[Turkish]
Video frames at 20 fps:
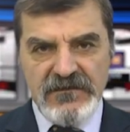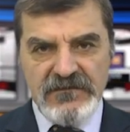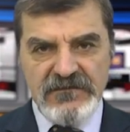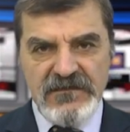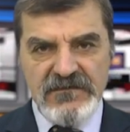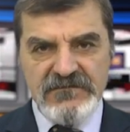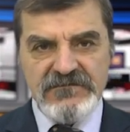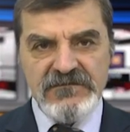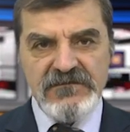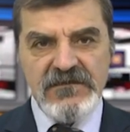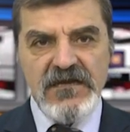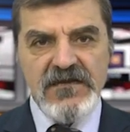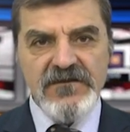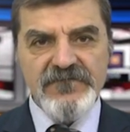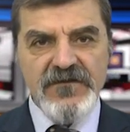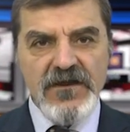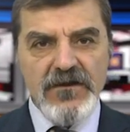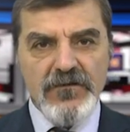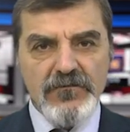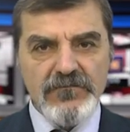
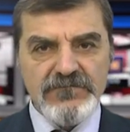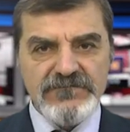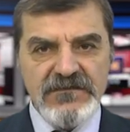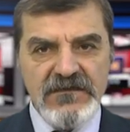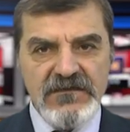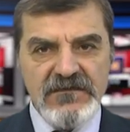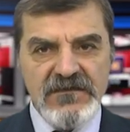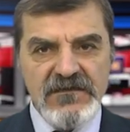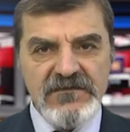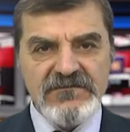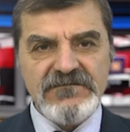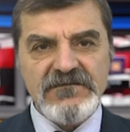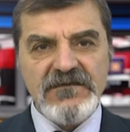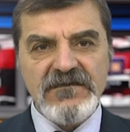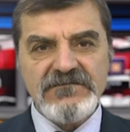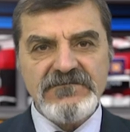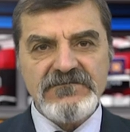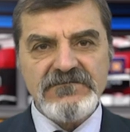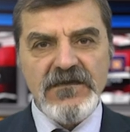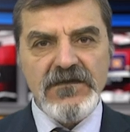Geziler ve konserler
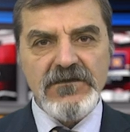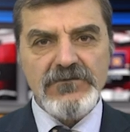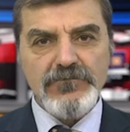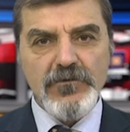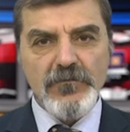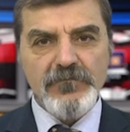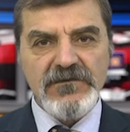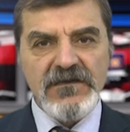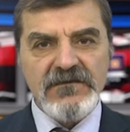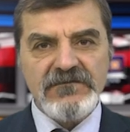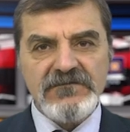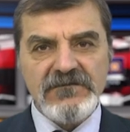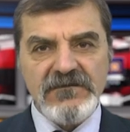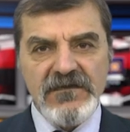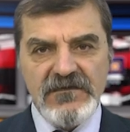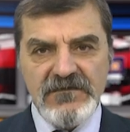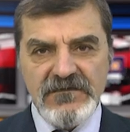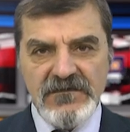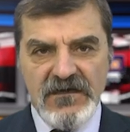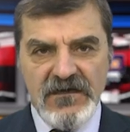sırasında
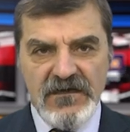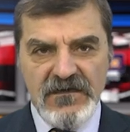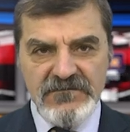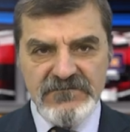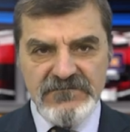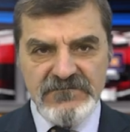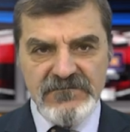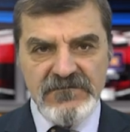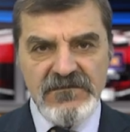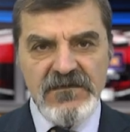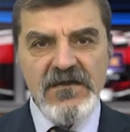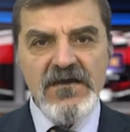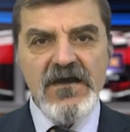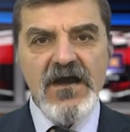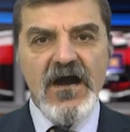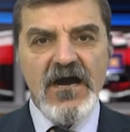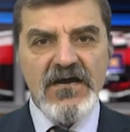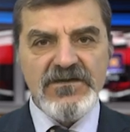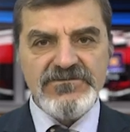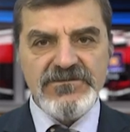toplantıları azdı
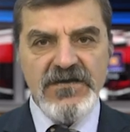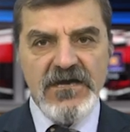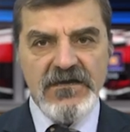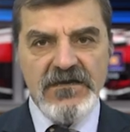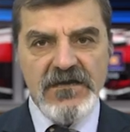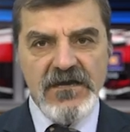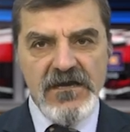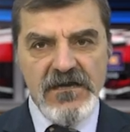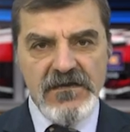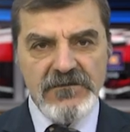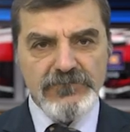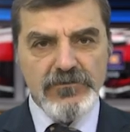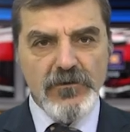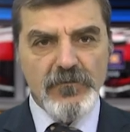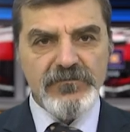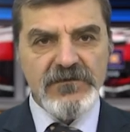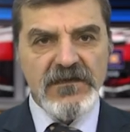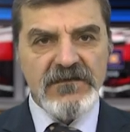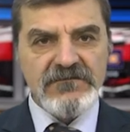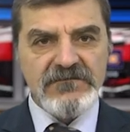ancak her
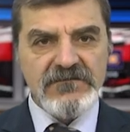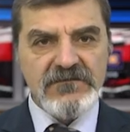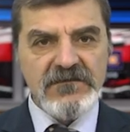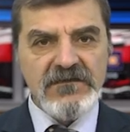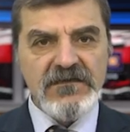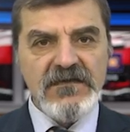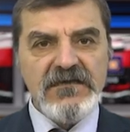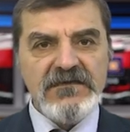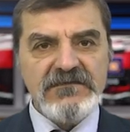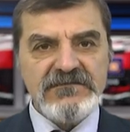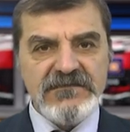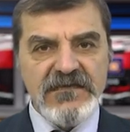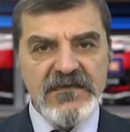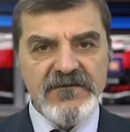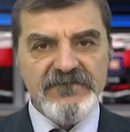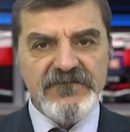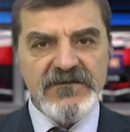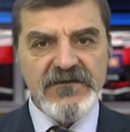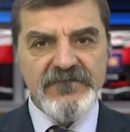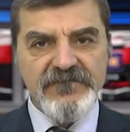toplantı
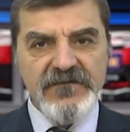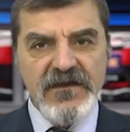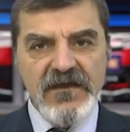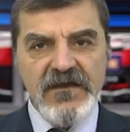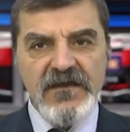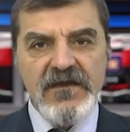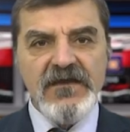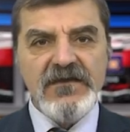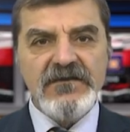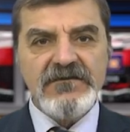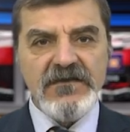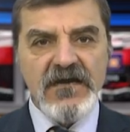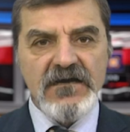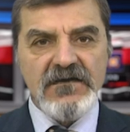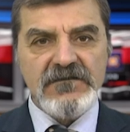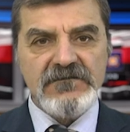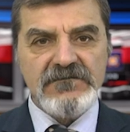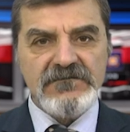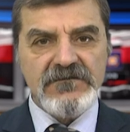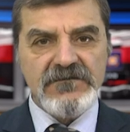sevgi ve
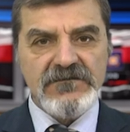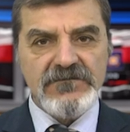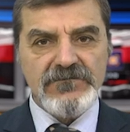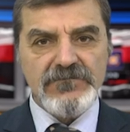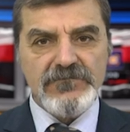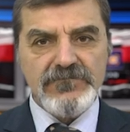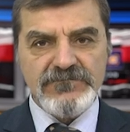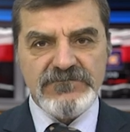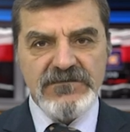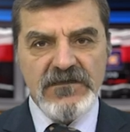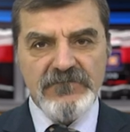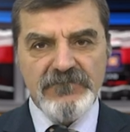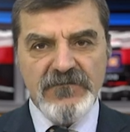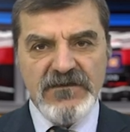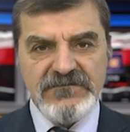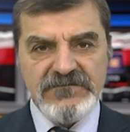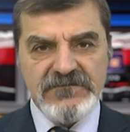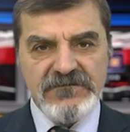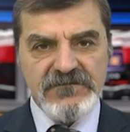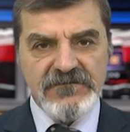yakınlığın
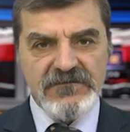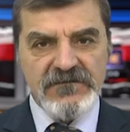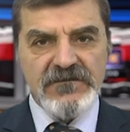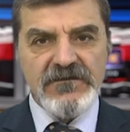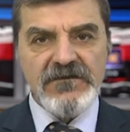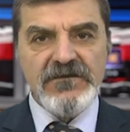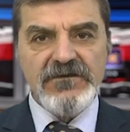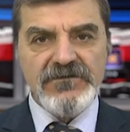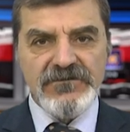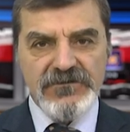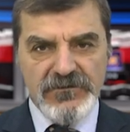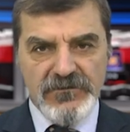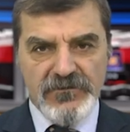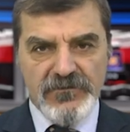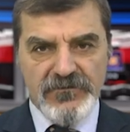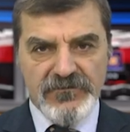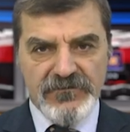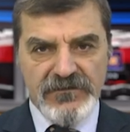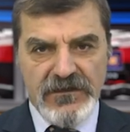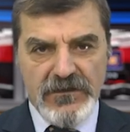kutsanmasıydı
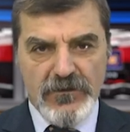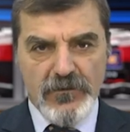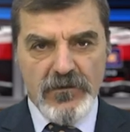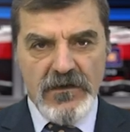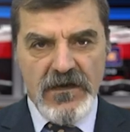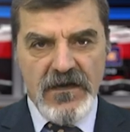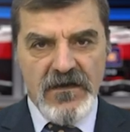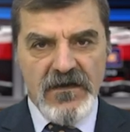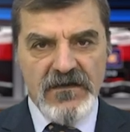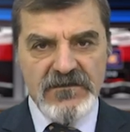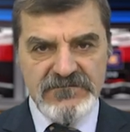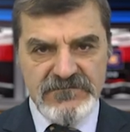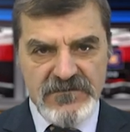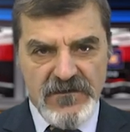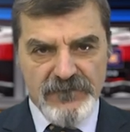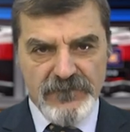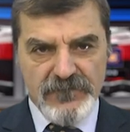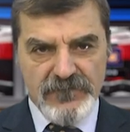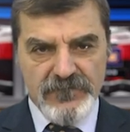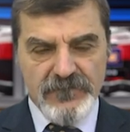diyor Nikola
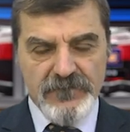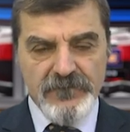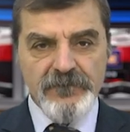Aznavour.